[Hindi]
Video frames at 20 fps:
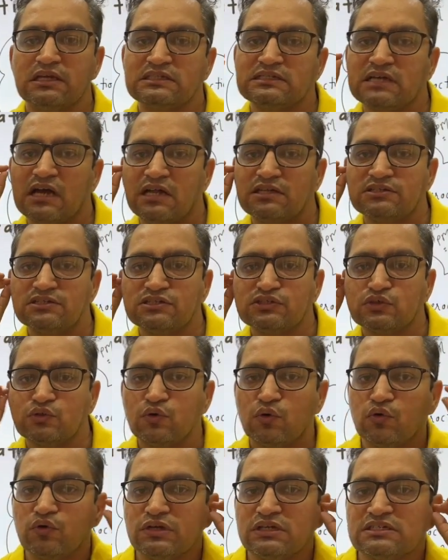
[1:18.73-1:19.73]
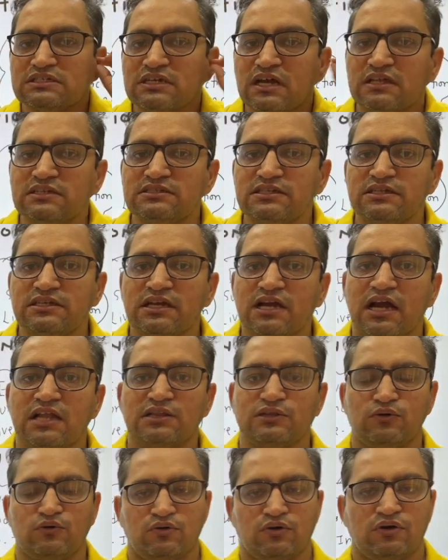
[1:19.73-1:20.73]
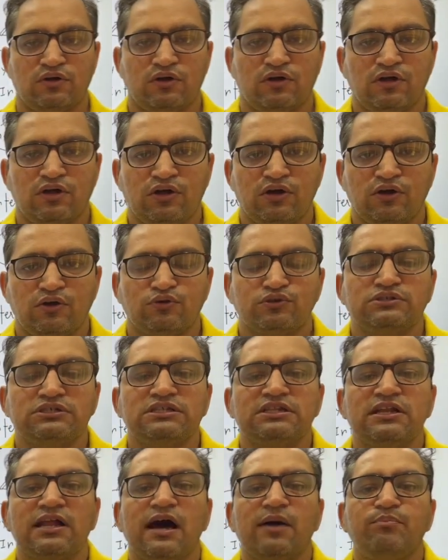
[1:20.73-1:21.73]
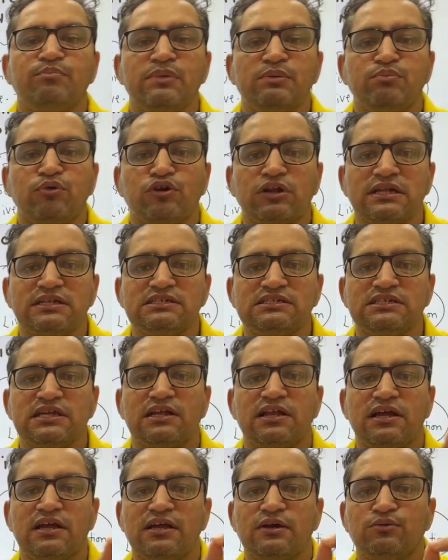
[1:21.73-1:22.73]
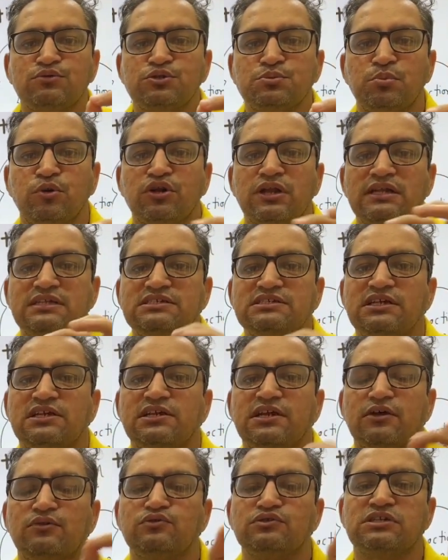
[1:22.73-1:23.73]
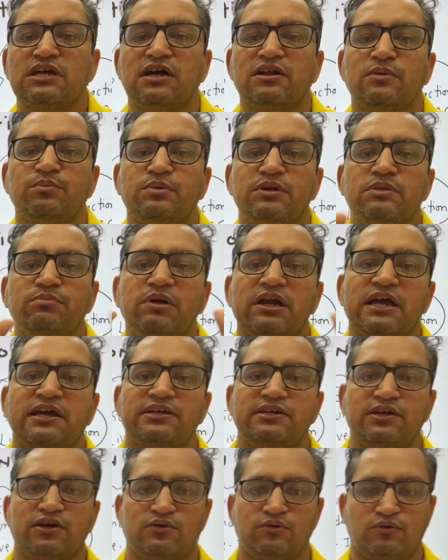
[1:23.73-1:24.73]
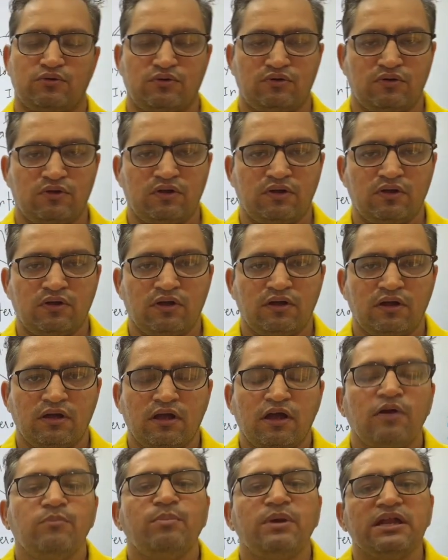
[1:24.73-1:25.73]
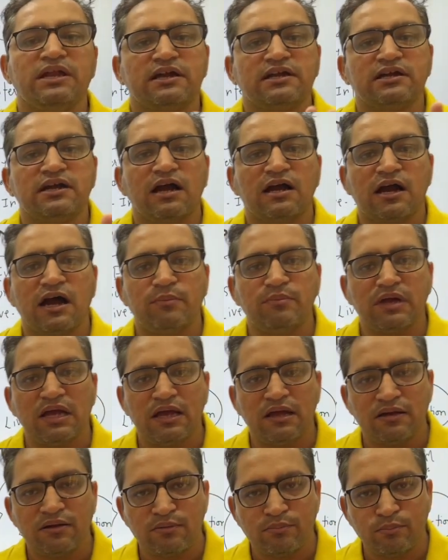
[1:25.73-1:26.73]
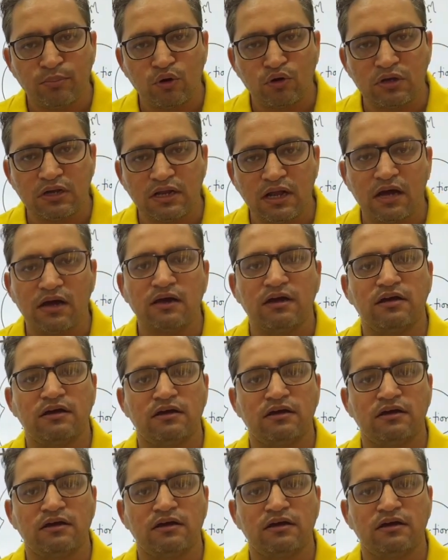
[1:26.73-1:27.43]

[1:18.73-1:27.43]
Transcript: इस कान से सुनो इस कान से निकाल दो और जितना आप में पोटेंशियल है उस पोटेंशियल के अनुसार अपनी पढ़ाई करो पेरेंट का काम है बोलना